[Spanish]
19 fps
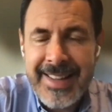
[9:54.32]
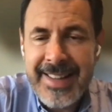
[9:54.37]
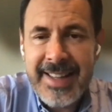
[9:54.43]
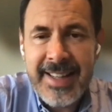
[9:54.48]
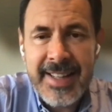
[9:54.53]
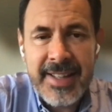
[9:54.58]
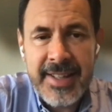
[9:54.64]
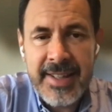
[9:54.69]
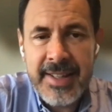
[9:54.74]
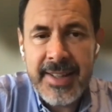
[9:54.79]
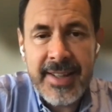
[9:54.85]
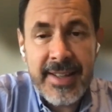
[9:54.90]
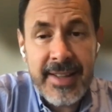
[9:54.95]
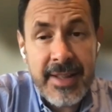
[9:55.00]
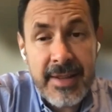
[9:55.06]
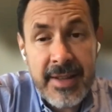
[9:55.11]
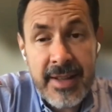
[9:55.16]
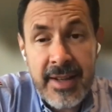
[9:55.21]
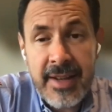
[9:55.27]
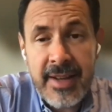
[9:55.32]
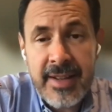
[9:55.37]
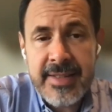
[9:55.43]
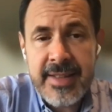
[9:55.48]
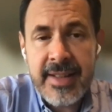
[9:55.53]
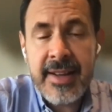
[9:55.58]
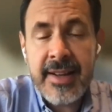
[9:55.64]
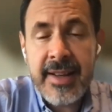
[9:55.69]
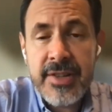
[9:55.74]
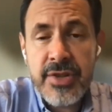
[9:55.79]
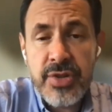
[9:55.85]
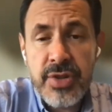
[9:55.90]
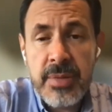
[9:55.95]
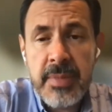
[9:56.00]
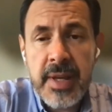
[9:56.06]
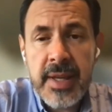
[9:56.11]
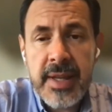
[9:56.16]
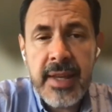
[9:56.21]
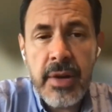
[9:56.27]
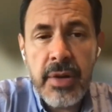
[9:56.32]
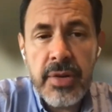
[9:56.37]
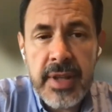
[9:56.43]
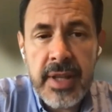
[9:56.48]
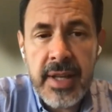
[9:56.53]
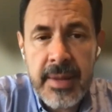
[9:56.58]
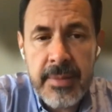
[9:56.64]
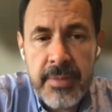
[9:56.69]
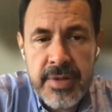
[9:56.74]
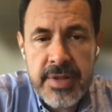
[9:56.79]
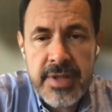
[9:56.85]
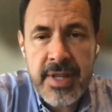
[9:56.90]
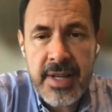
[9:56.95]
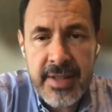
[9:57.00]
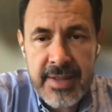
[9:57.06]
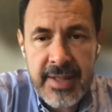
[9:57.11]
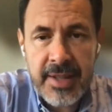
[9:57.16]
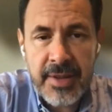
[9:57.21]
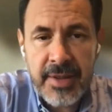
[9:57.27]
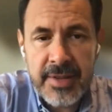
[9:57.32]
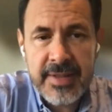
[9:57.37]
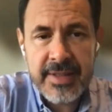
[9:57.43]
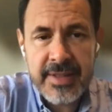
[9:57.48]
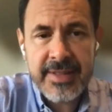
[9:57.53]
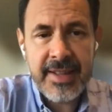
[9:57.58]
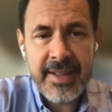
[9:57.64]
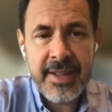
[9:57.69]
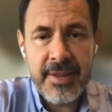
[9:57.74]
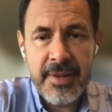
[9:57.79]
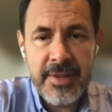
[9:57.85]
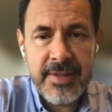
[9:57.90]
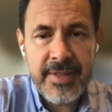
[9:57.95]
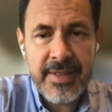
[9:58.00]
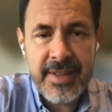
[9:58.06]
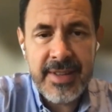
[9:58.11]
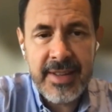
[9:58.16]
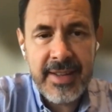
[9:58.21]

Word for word: hay, en, el, en el caso de México tenemos 32 estados